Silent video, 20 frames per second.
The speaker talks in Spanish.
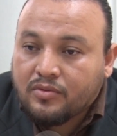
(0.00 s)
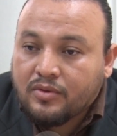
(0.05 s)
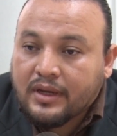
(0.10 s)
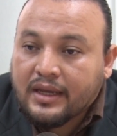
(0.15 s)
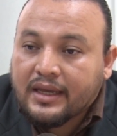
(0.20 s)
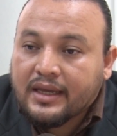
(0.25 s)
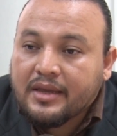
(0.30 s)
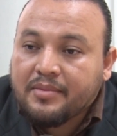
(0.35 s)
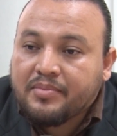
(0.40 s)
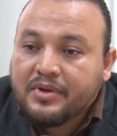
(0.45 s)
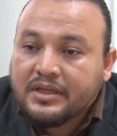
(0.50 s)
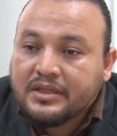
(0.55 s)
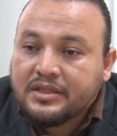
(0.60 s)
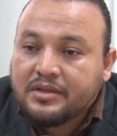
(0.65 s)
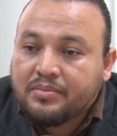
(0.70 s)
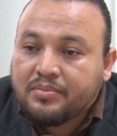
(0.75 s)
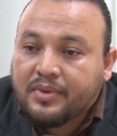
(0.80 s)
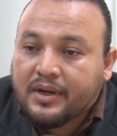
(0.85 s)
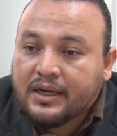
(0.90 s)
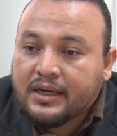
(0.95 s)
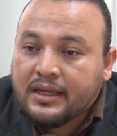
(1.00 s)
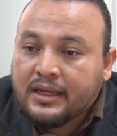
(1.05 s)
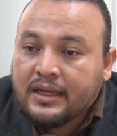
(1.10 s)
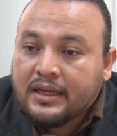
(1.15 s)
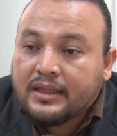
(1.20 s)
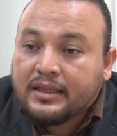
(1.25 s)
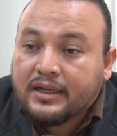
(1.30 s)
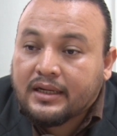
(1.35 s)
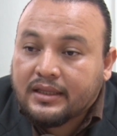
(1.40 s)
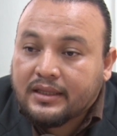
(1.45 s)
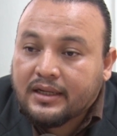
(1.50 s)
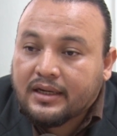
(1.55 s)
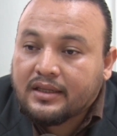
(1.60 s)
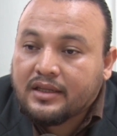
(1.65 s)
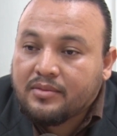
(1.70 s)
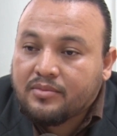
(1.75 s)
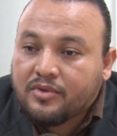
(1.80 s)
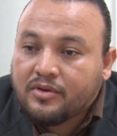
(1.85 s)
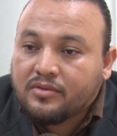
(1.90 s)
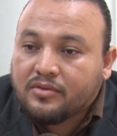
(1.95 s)
un eje principal tratar
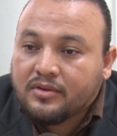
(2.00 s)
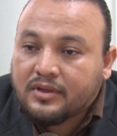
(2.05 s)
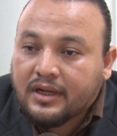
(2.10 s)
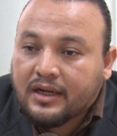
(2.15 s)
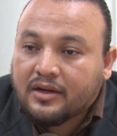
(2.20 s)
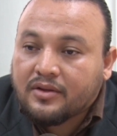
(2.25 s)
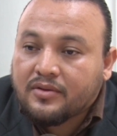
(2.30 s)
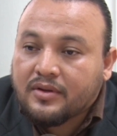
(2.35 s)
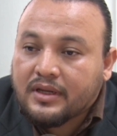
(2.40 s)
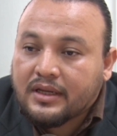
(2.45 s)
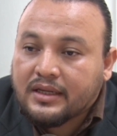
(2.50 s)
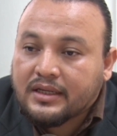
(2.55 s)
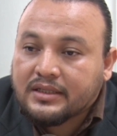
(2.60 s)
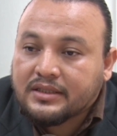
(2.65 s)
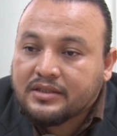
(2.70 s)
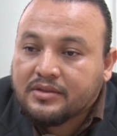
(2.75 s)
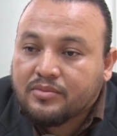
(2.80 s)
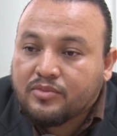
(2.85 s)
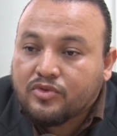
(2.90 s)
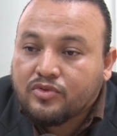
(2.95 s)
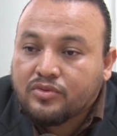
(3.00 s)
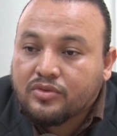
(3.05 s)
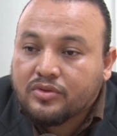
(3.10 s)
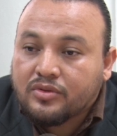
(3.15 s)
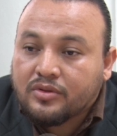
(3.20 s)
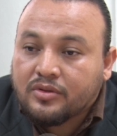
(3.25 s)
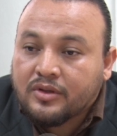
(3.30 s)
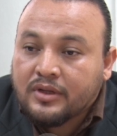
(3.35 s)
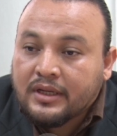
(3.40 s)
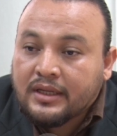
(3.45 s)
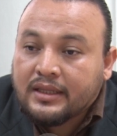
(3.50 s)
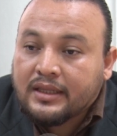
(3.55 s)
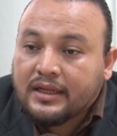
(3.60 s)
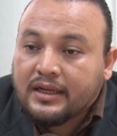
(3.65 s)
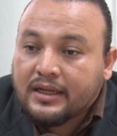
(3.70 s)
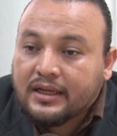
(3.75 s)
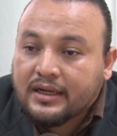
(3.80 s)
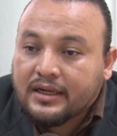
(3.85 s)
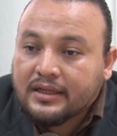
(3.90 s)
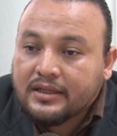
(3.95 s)
de involucrarnos en este mundo de
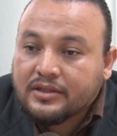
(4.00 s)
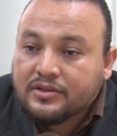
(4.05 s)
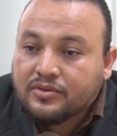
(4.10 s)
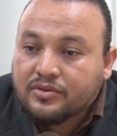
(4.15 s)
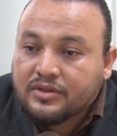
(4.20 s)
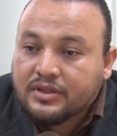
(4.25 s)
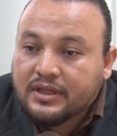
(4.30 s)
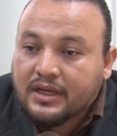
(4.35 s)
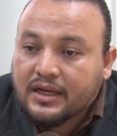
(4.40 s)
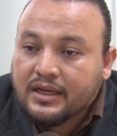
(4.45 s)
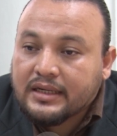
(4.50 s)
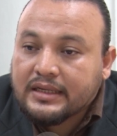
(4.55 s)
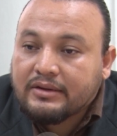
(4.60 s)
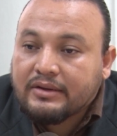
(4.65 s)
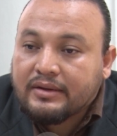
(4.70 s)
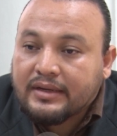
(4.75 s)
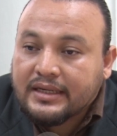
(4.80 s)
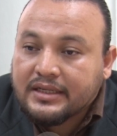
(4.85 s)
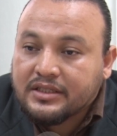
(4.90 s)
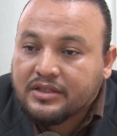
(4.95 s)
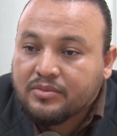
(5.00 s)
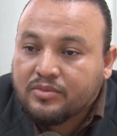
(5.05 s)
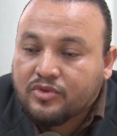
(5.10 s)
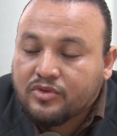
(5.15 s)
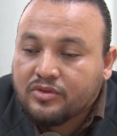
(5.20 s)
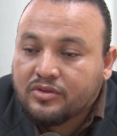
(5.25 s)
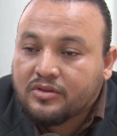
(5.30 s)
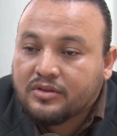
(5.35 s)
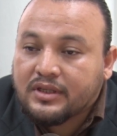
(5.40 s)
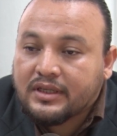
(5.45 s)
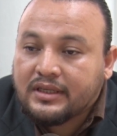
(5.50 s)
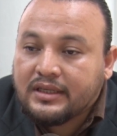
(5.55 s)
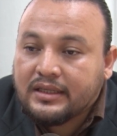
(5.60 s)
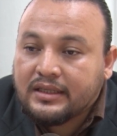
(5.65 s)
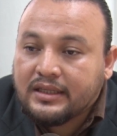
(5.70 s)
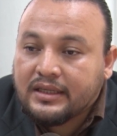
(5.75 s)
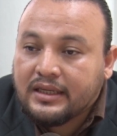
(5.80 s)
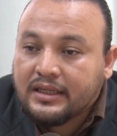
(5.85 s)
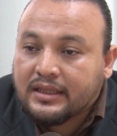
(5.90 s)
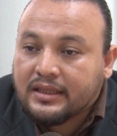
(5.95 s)
las redes sociales, o en este mundo
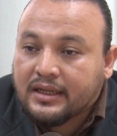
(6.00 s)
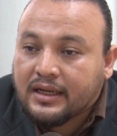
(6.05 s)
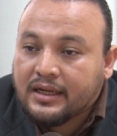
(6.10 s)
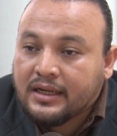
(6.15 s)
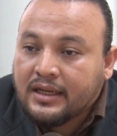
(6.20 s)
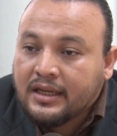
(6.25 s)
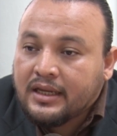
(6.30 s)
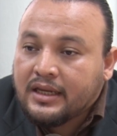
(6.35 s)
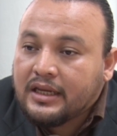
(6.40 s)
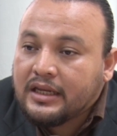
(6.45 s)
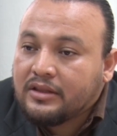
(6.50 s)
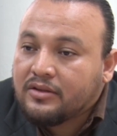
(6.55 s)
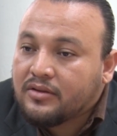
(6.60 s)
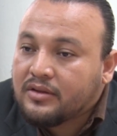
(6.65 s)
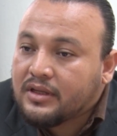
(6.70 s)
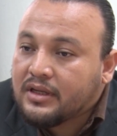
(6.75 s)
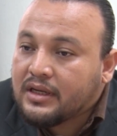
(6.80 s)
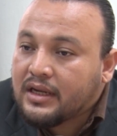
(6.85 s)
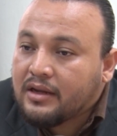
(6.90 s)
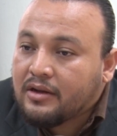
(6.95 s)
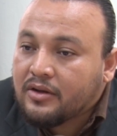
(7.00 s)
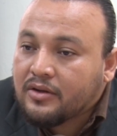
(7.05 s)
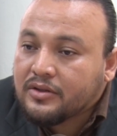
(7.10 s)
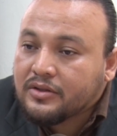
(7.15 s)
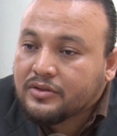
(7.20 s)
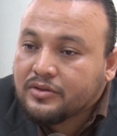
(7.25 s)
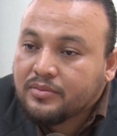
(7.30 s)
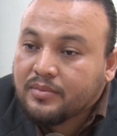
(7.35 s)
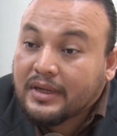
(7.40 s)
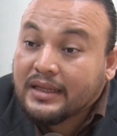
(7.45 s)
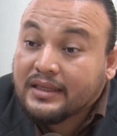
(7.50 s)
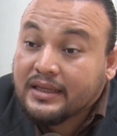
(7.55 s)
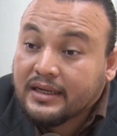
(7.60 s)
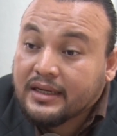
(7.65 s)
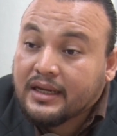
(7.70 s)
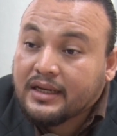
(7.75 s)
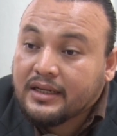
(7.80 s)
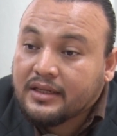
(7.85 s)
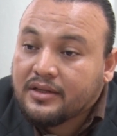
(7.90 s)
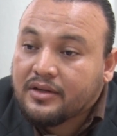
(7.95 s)
digital, en donde los
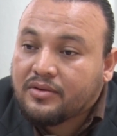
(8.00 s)
materiales